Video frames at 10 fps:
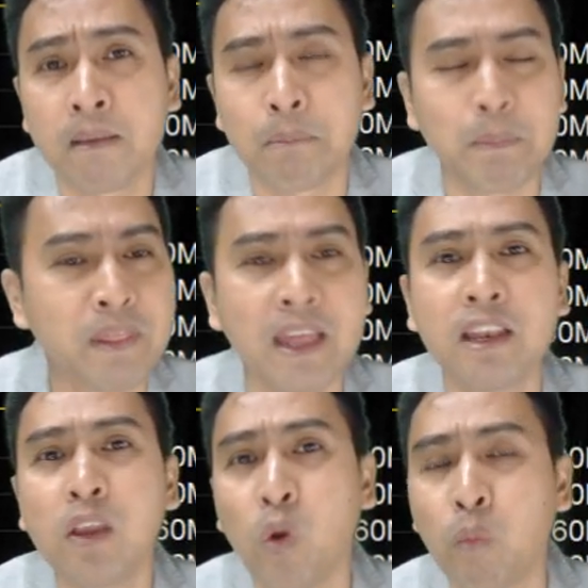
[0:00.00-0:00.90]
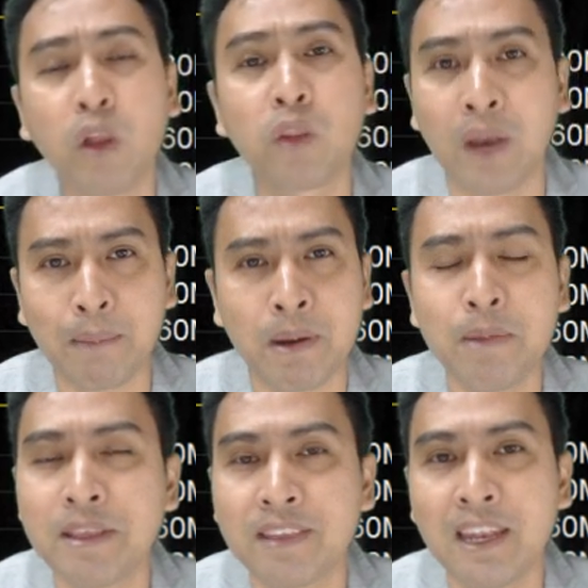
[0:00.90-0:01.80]
มันเป็นเส้นที่อยู่บนสุดละมัน
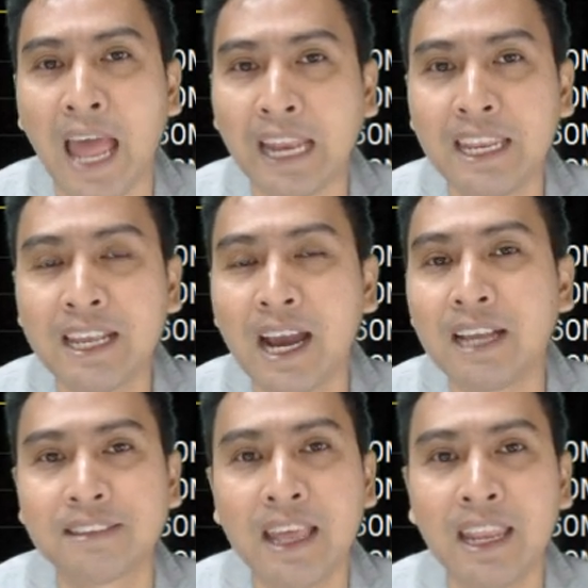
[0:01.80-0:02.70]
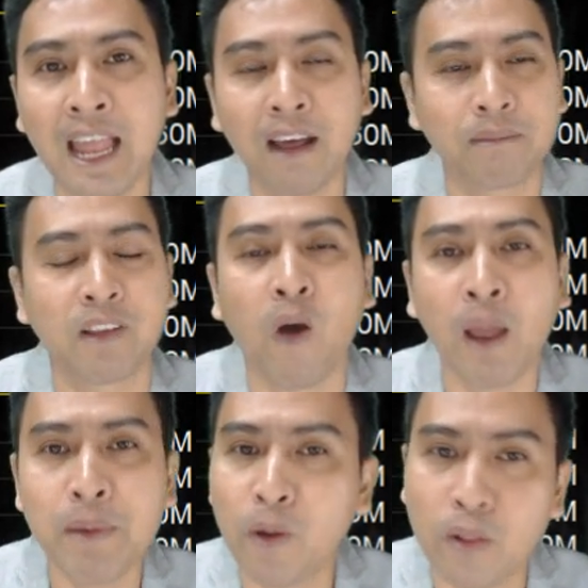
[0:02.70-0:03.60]
ไม่มีเส้นไหนที่เกินเส้นนี้ละต่อ
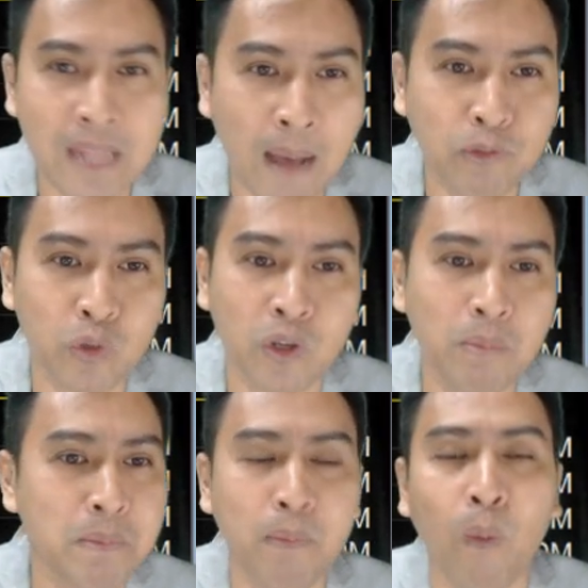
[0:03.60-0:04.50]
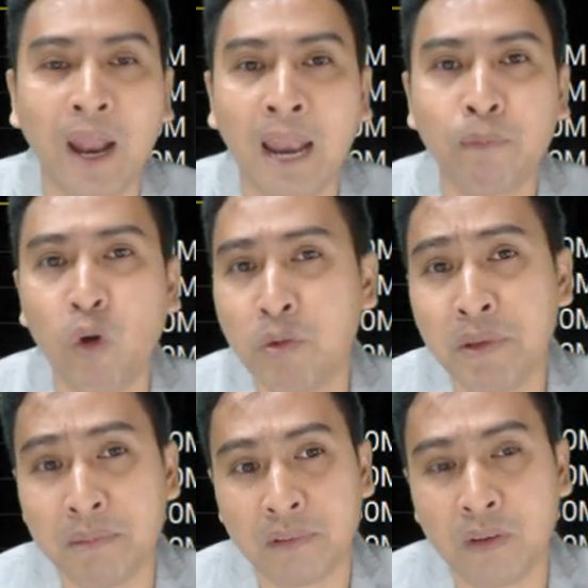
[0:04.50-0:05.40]
ให้ไม่โดน3จุดก็ไม่มีผลอะไรแล้วเพราะคุณ
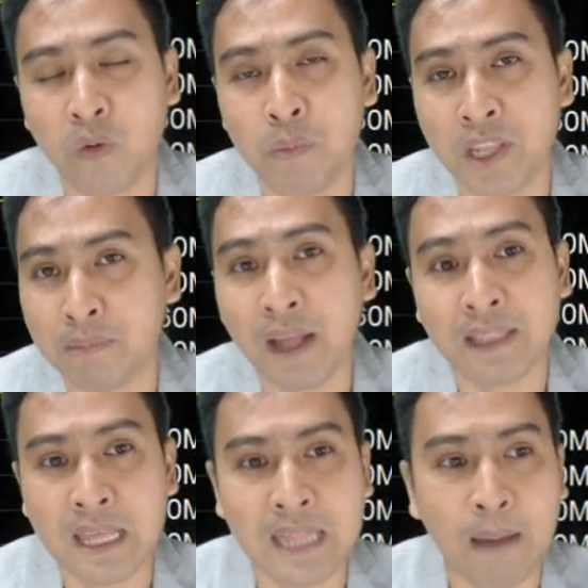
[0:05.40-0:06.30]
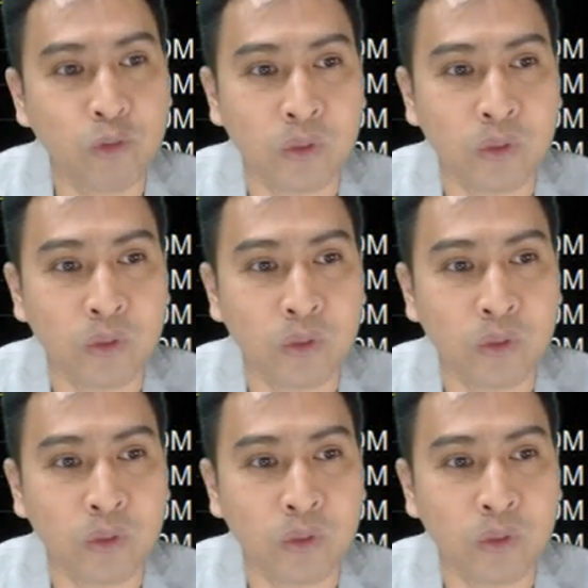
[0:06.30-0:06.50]
ไม่สามารถตี3จุ